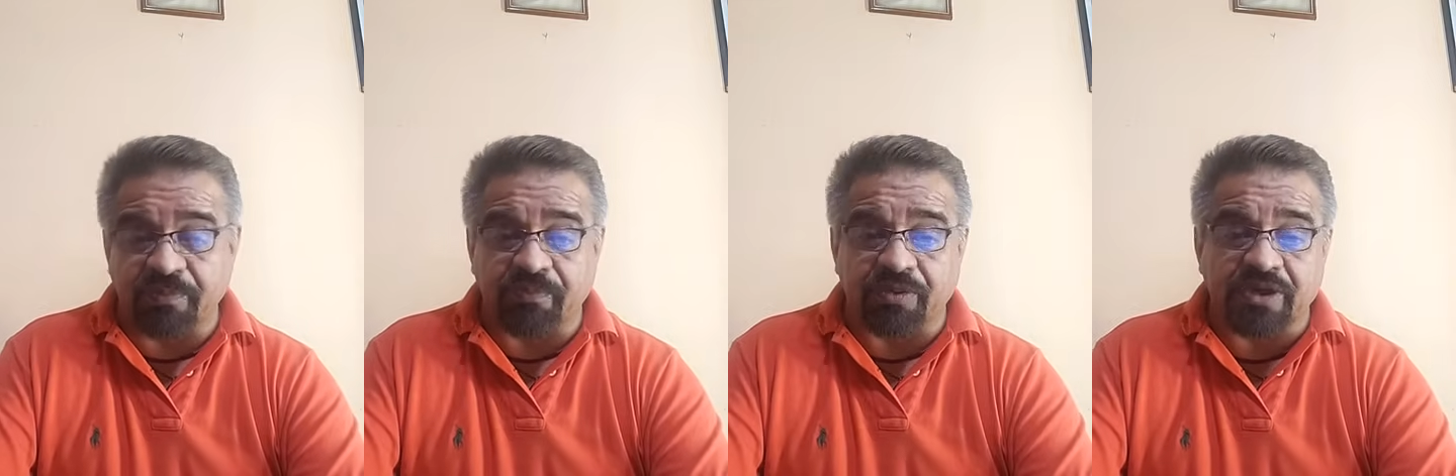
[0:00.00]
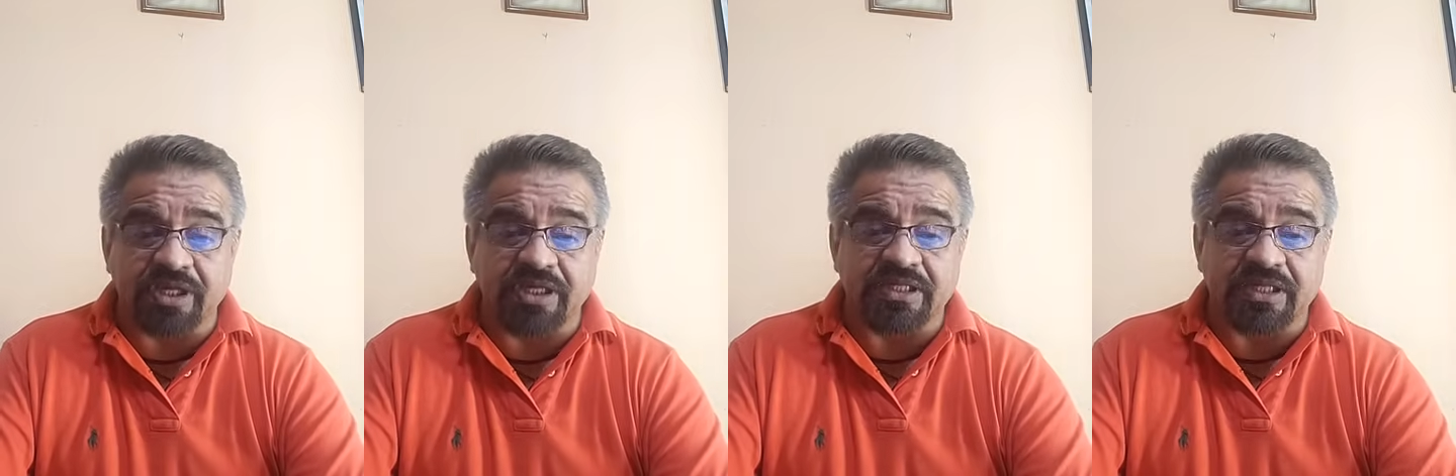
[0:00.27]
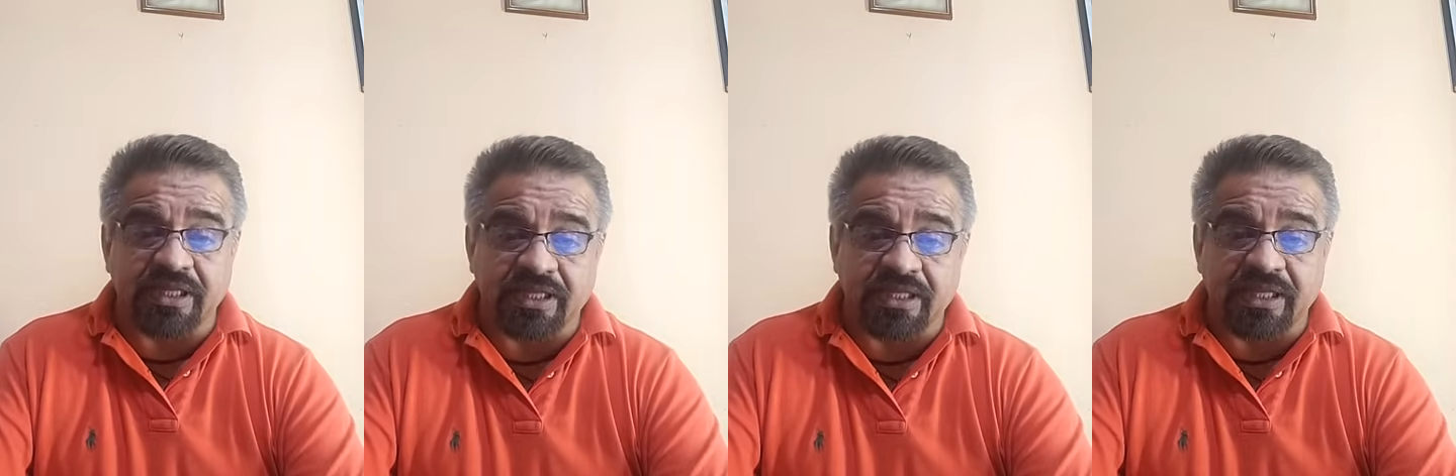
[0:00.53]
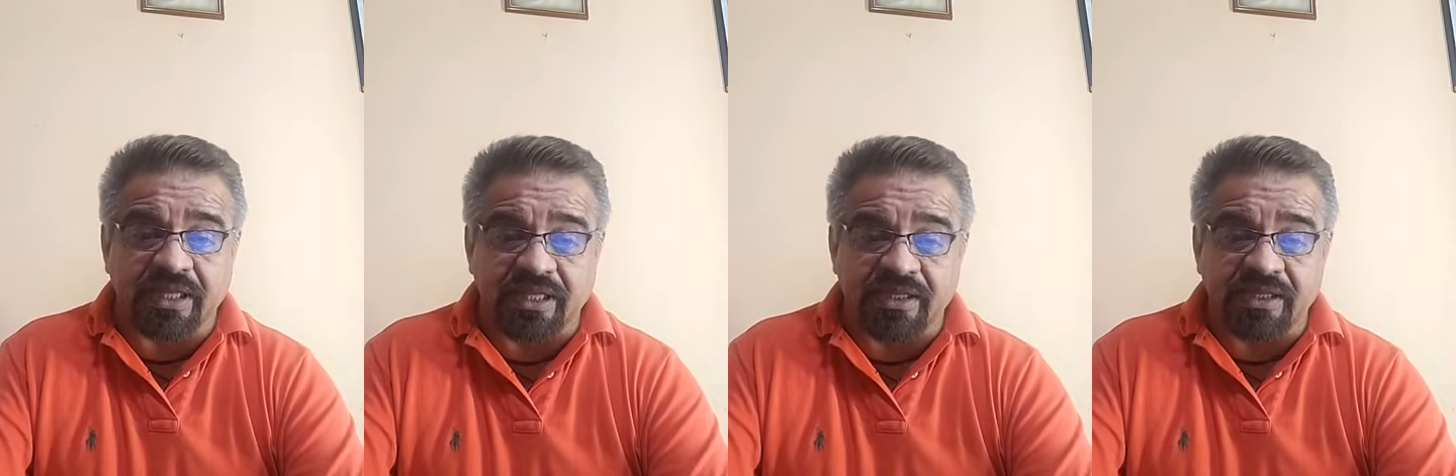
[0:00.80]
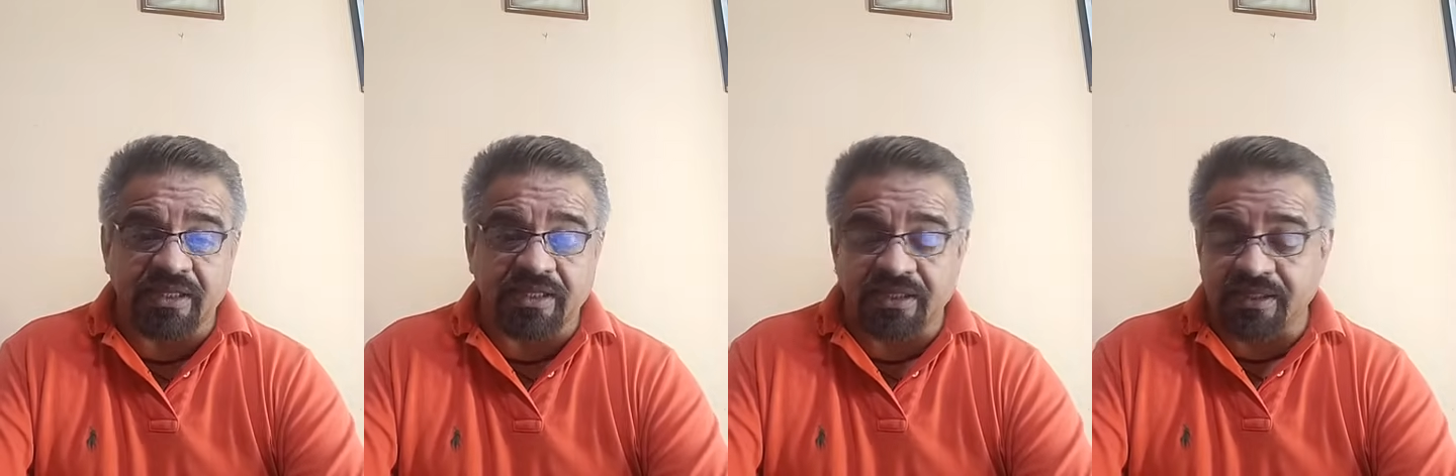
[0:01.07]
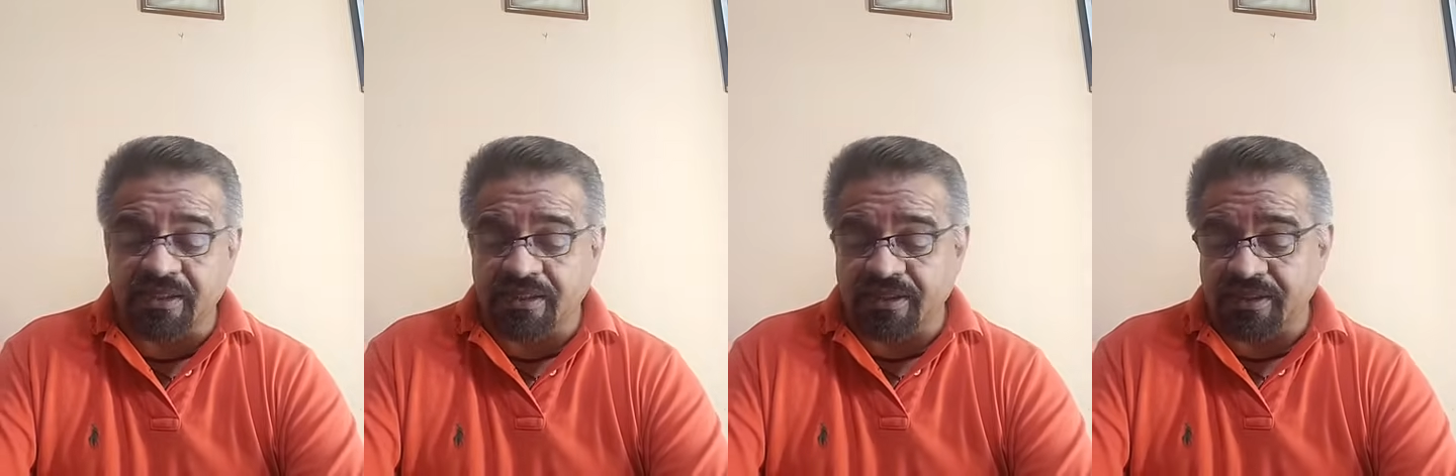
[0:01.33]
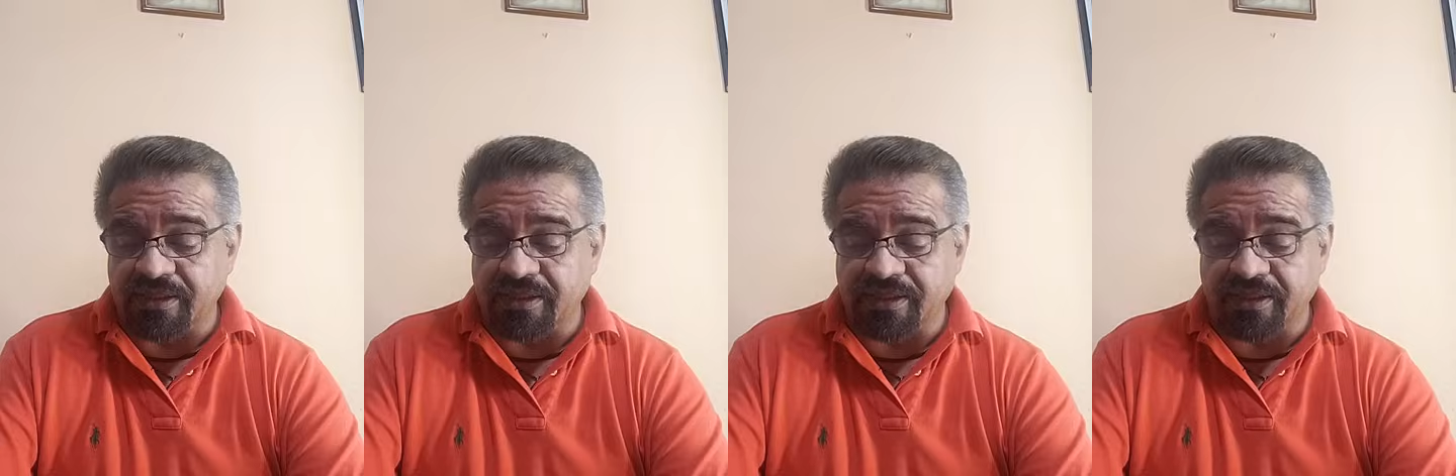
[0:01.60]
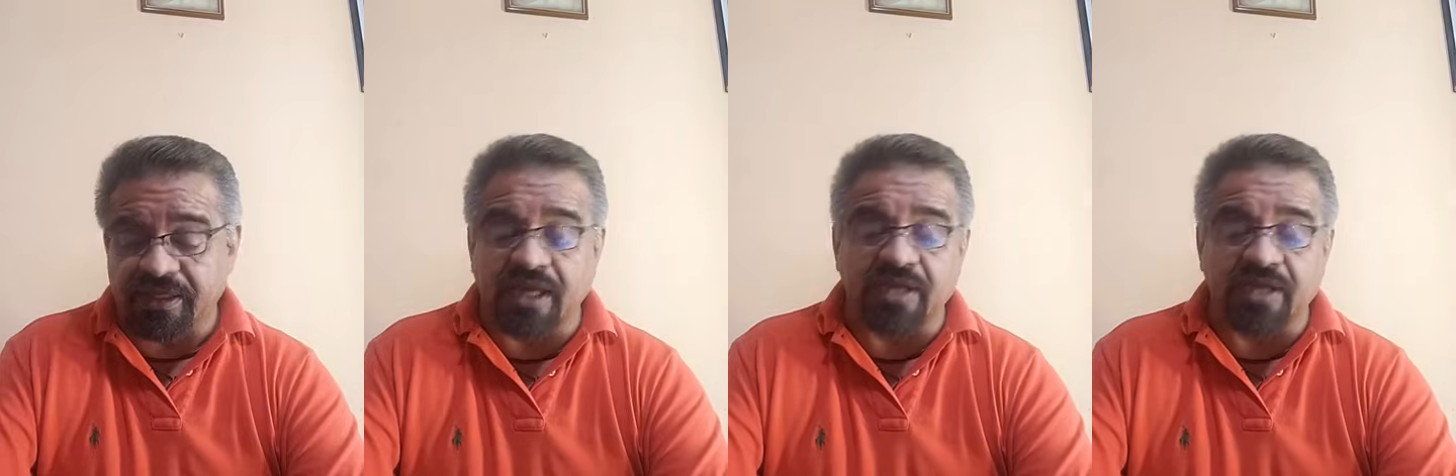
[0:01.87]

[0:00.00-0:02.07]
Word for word: Porque en realidad eh,